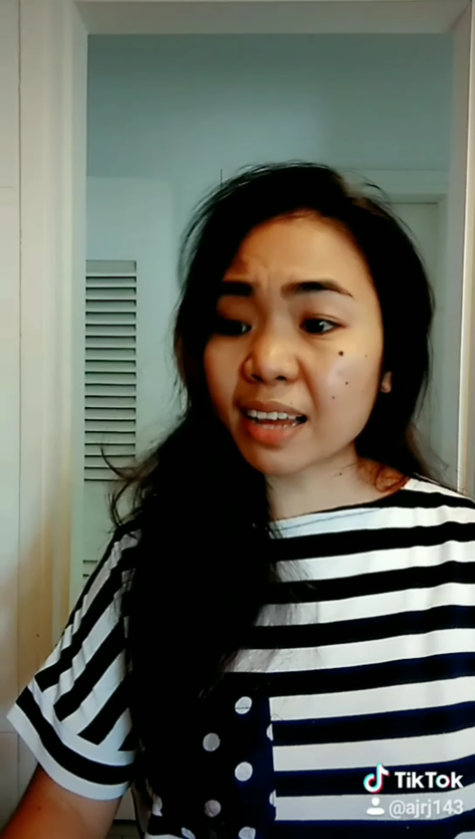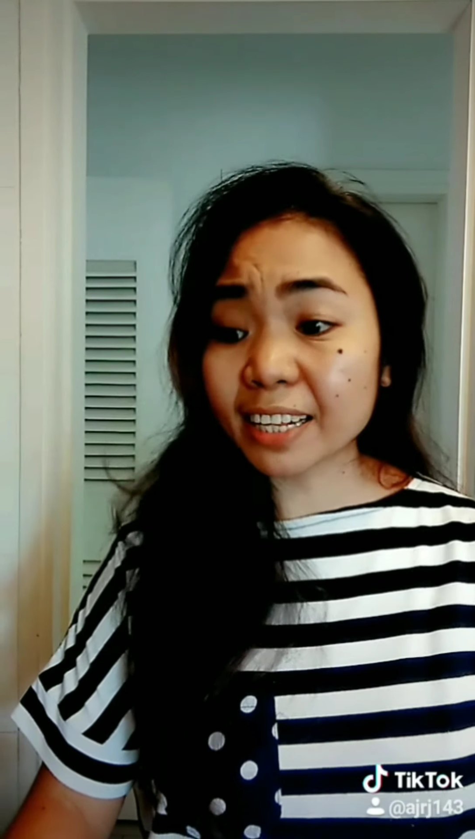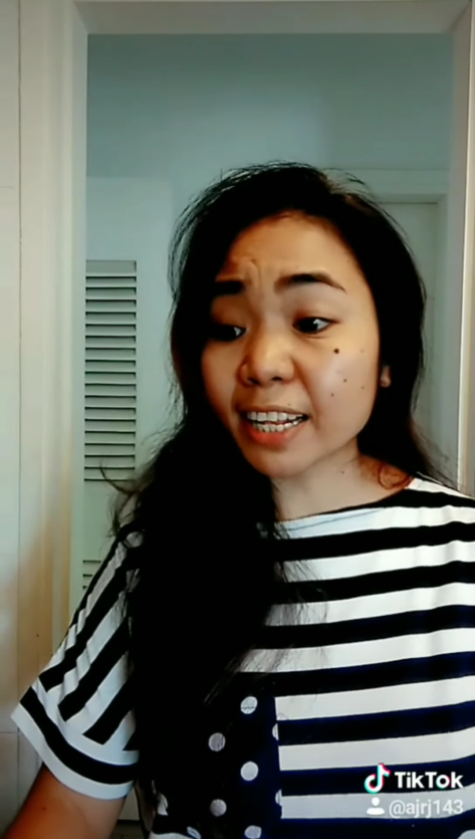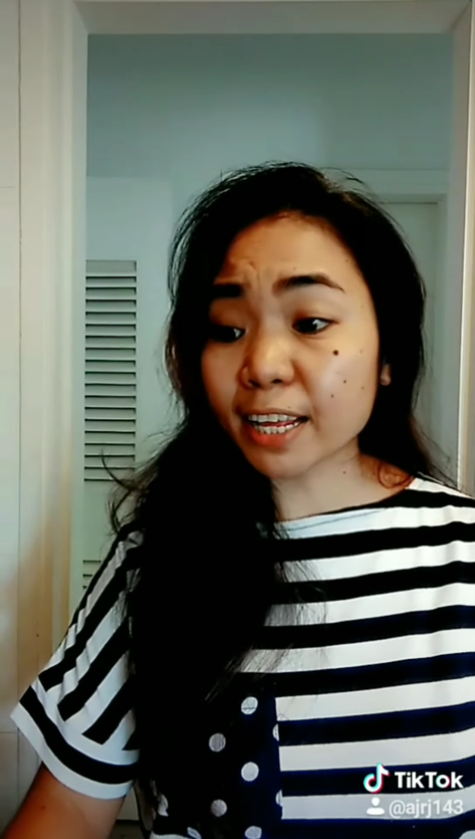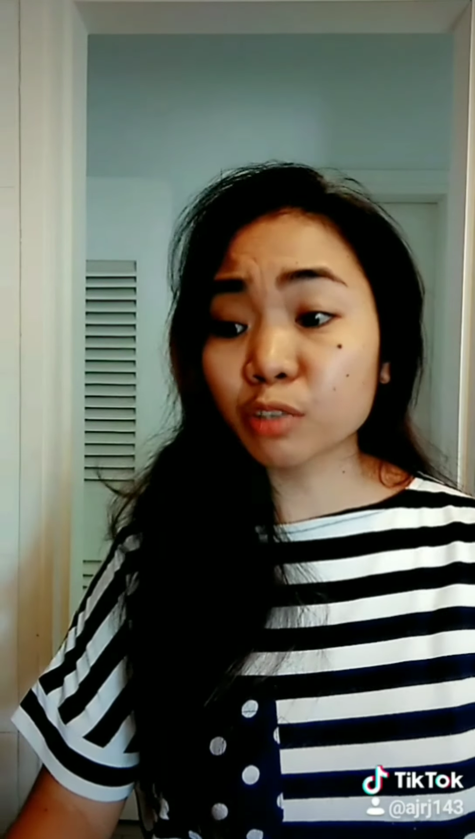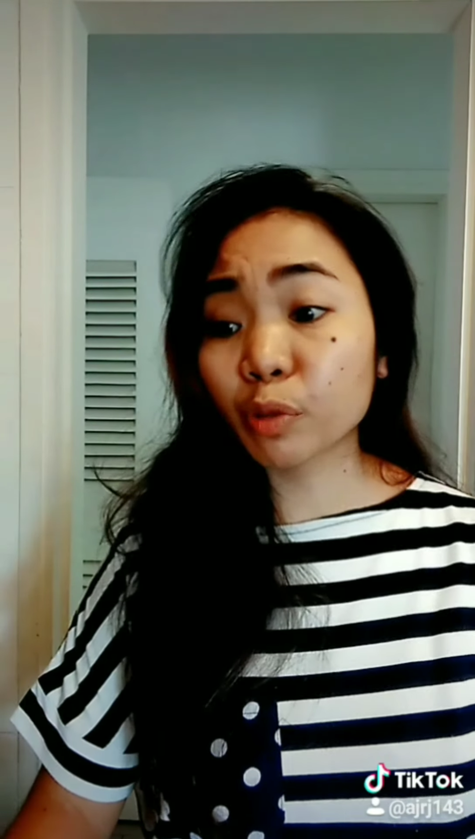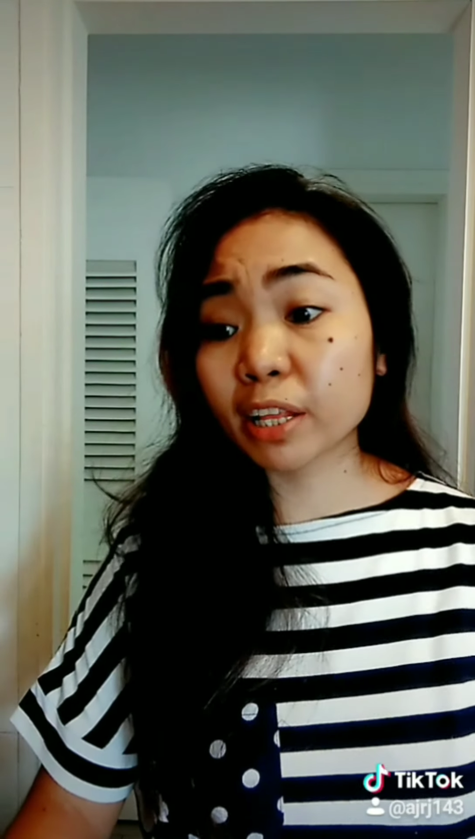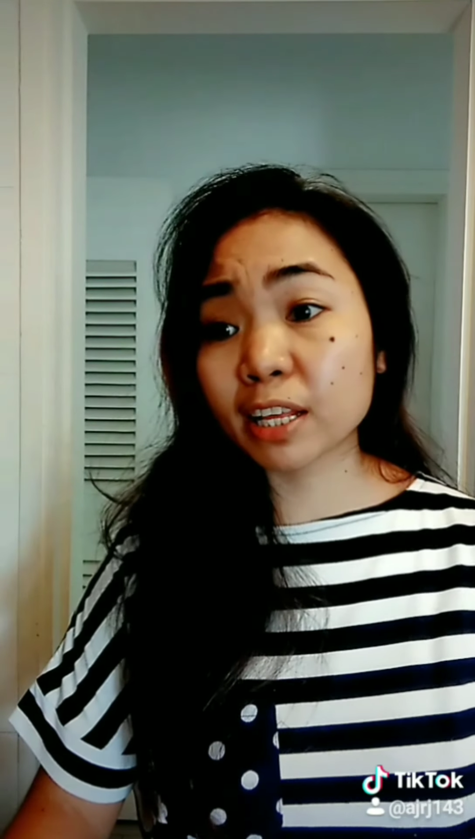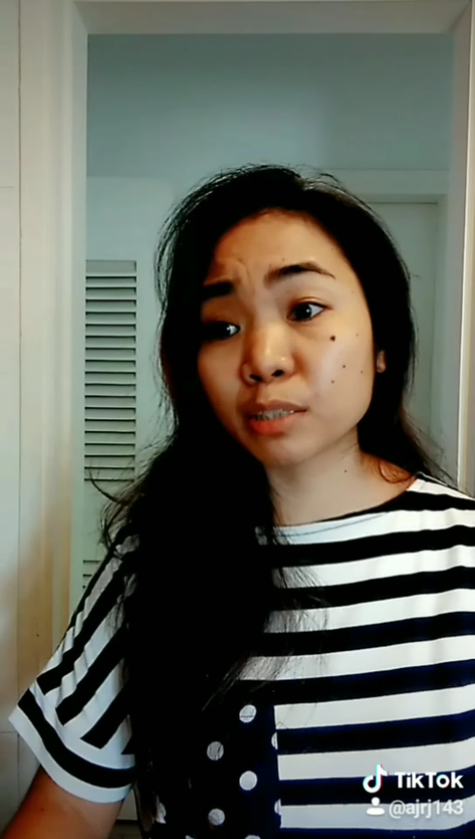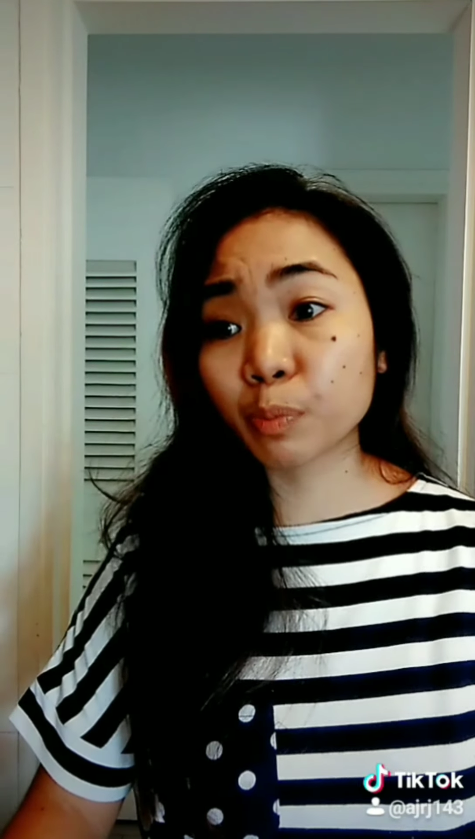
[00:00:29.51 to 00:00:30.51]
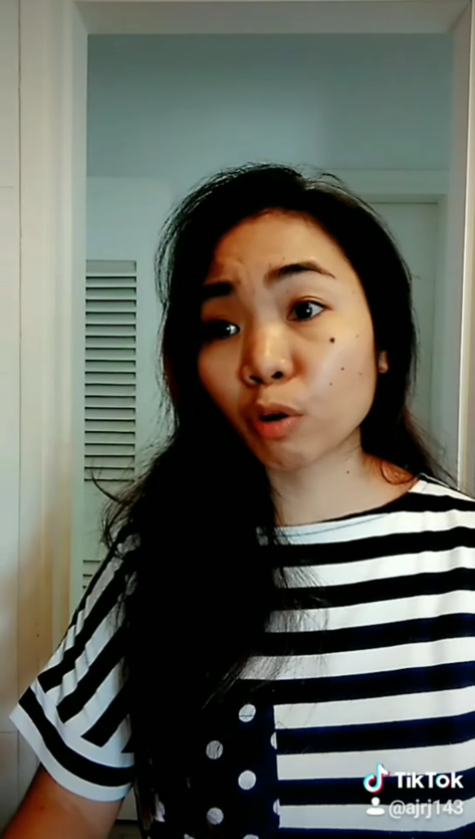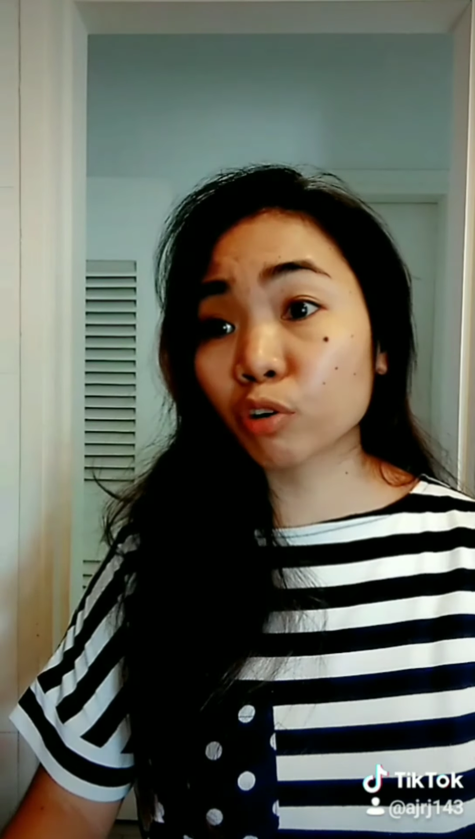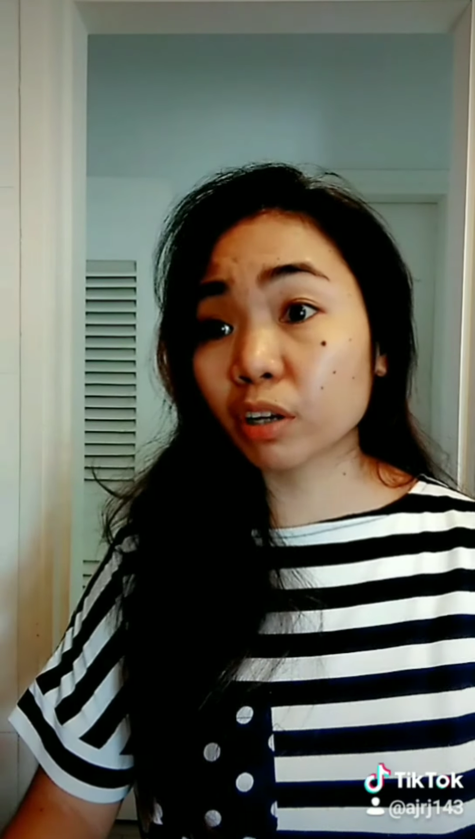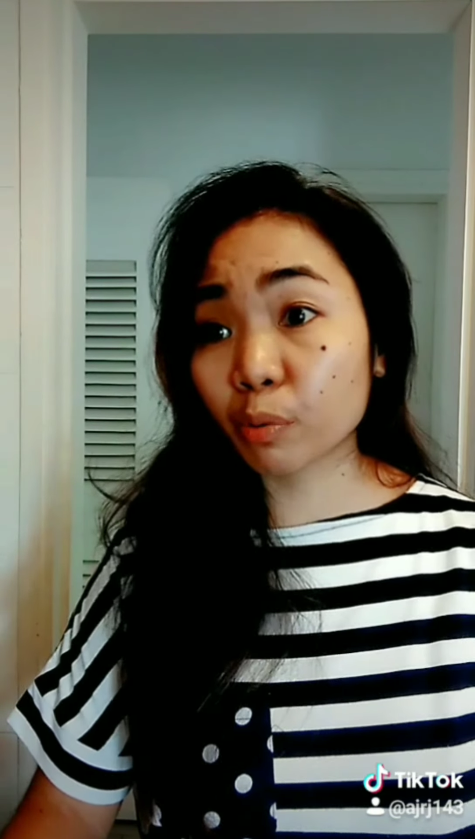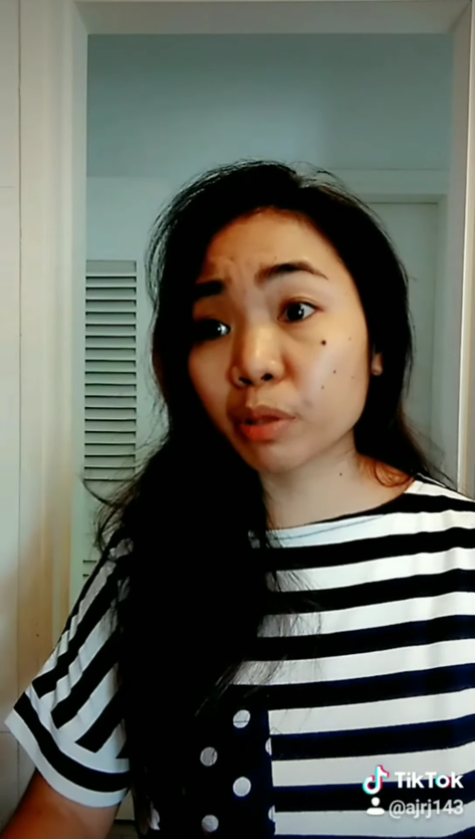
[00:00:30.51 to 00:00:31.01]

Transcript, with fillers: At ganun din yung in-expect kong